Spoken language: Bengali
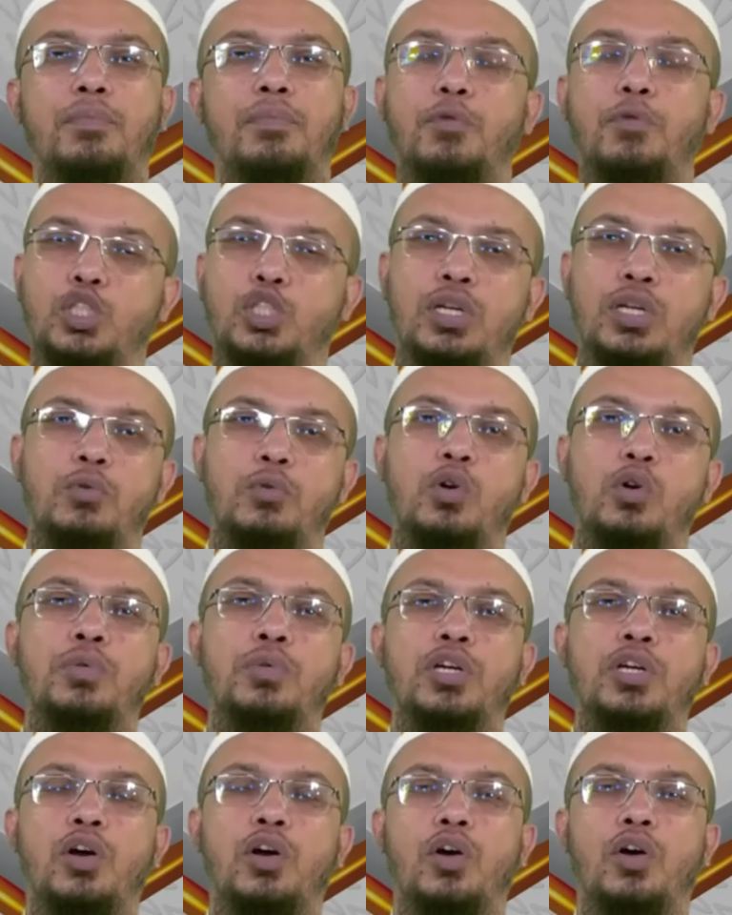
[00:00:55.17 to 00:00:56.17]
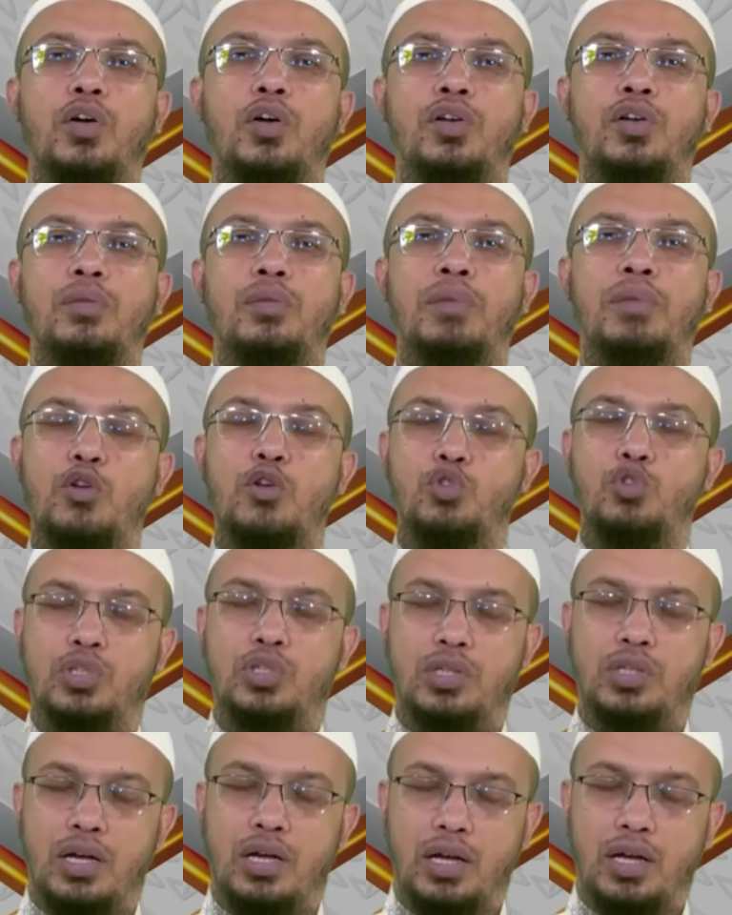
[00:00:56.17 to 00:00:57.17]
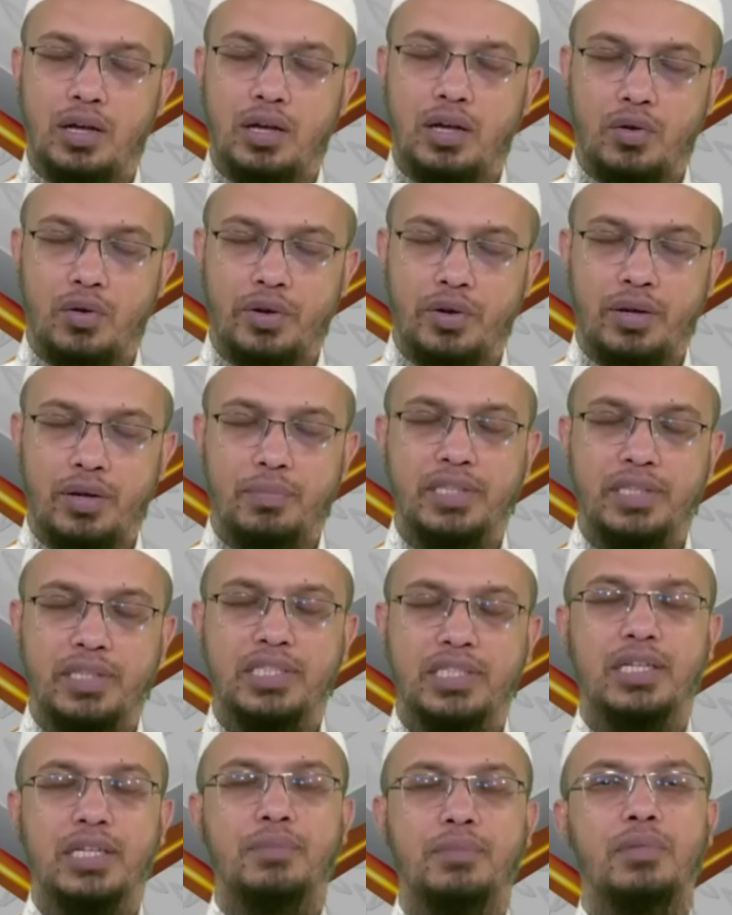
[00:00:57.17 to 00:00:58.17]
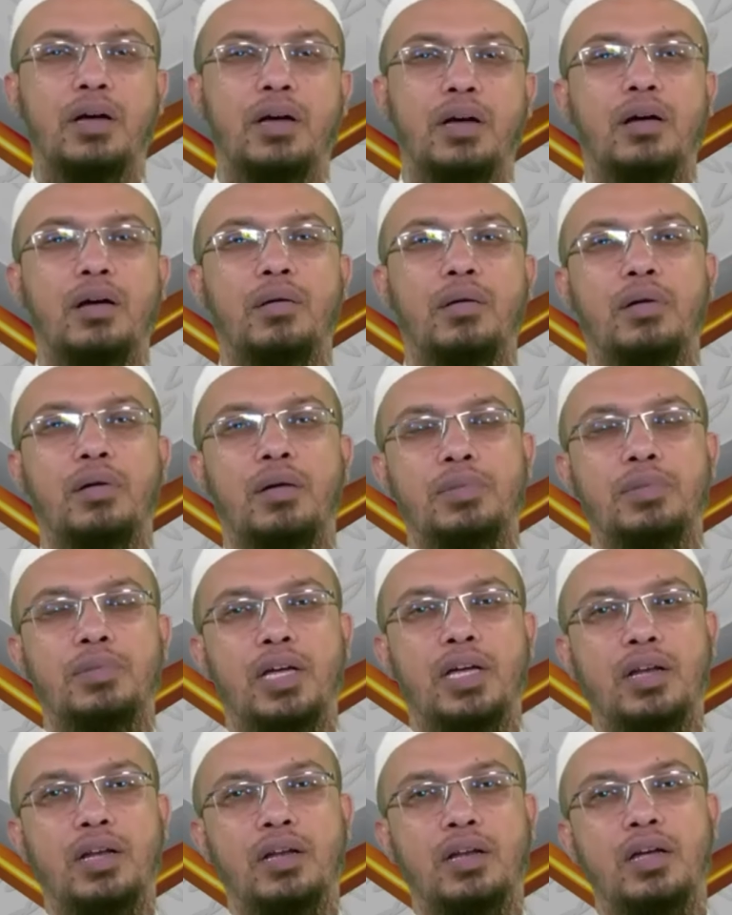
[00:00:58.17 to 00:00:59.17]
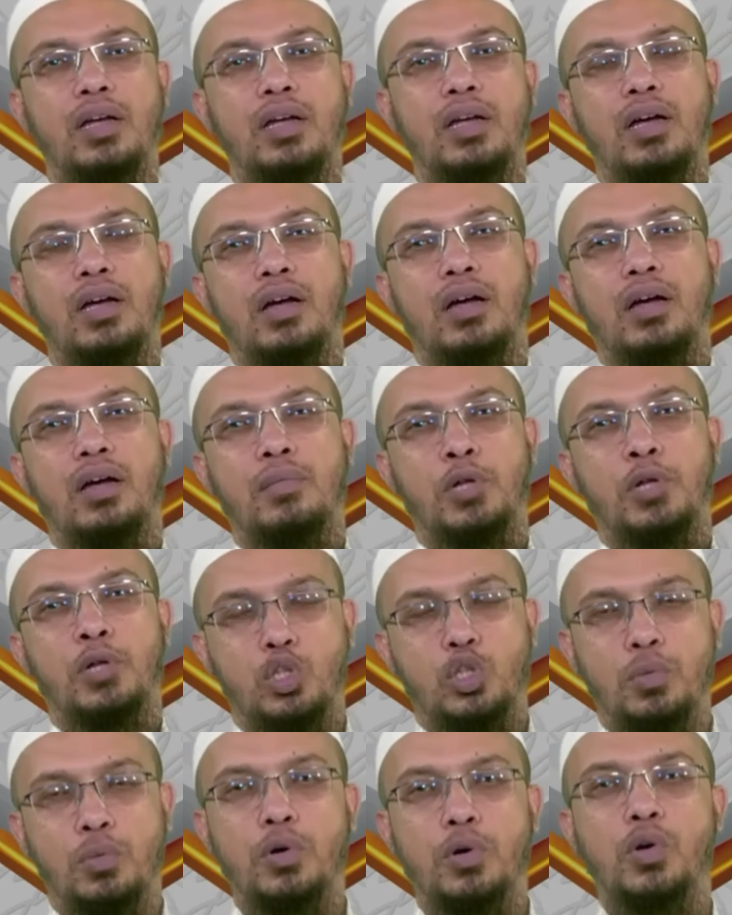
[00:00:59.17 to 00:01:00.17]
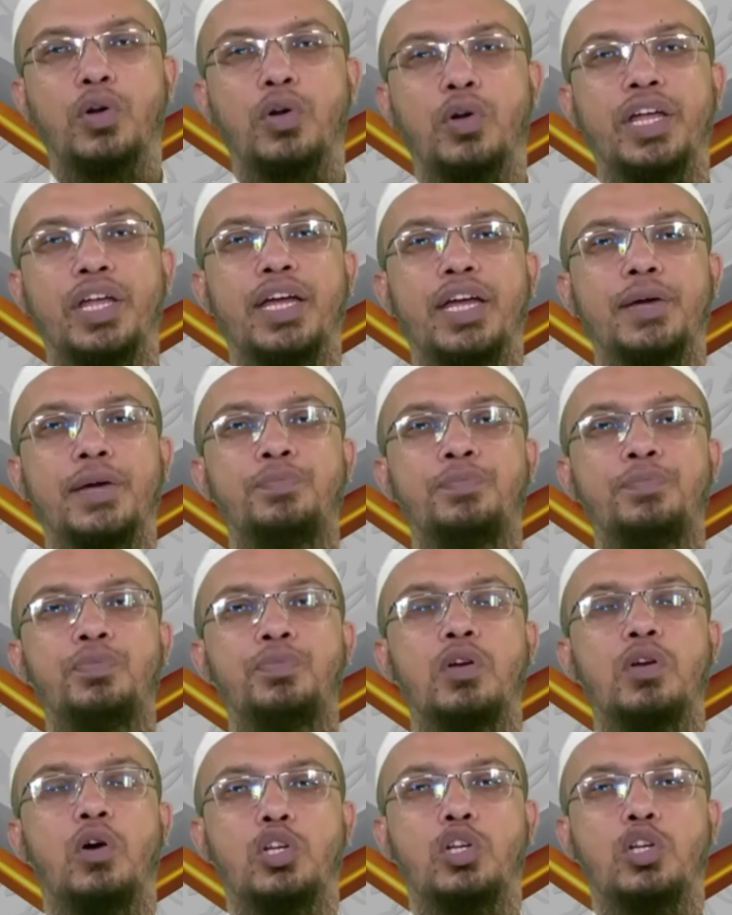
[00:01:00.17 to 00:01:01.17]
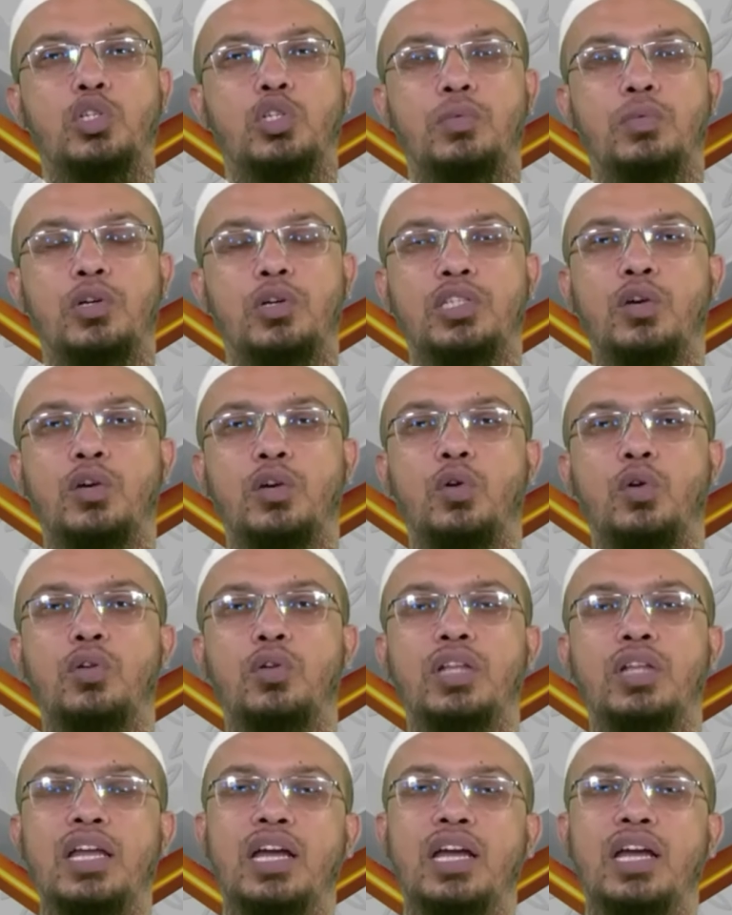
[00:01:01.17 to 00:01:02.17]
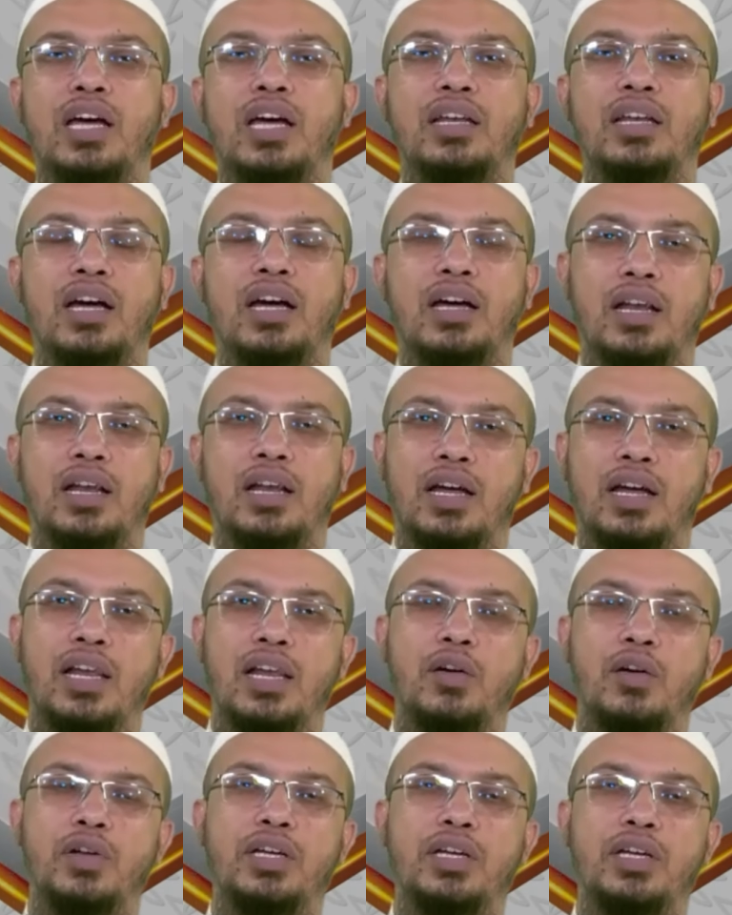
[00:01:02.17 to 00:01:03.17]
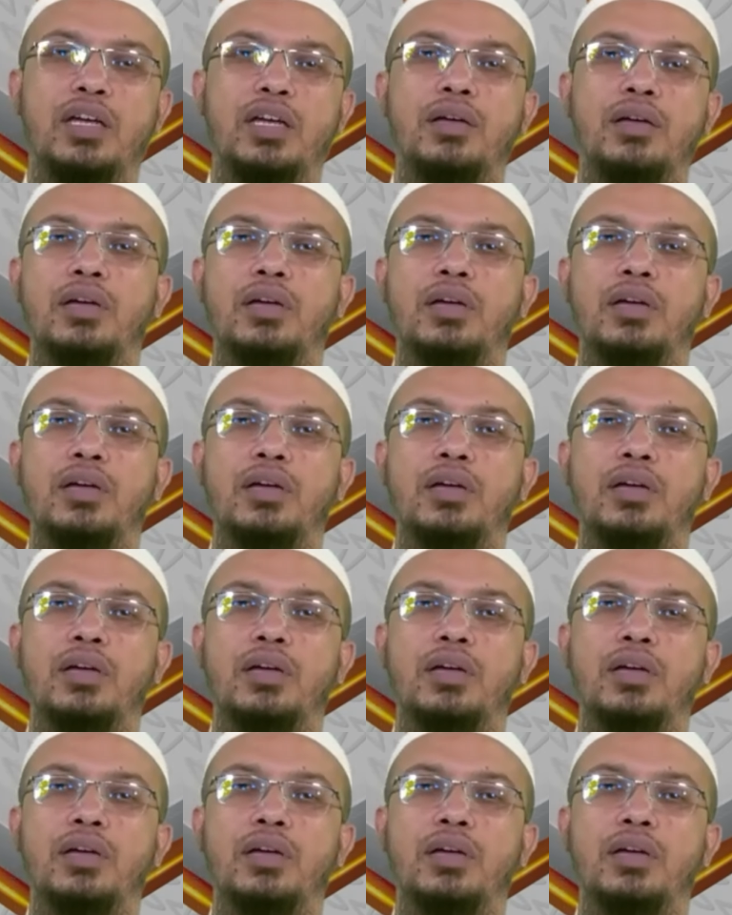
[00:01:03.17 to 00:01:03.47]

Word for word: প্রশ্নের মুখোমুখি হন মানুষ অনেক বাজে আপনার মন্তব্য করে অনেক সময় সেগুলো দায় রাখলে অনেকে